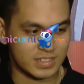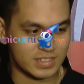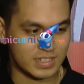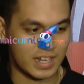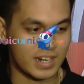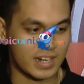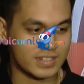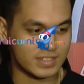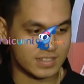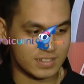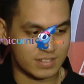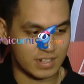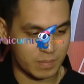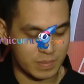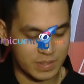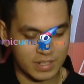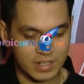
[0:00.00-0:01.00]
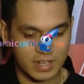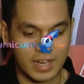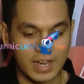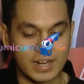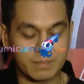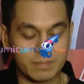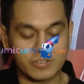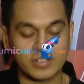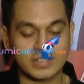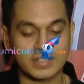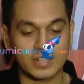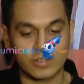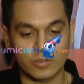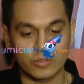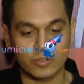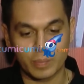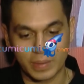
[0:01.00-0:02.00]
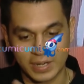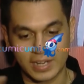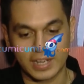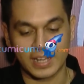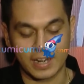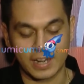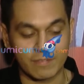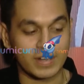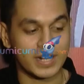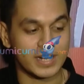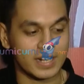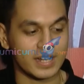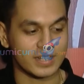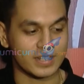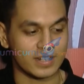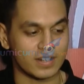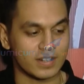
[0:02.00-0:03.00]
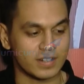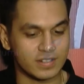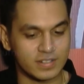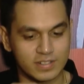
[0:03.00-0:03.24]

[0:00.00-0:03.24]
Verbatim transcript: karena lebih eh, karena masih tertuju pada grand final gitu loh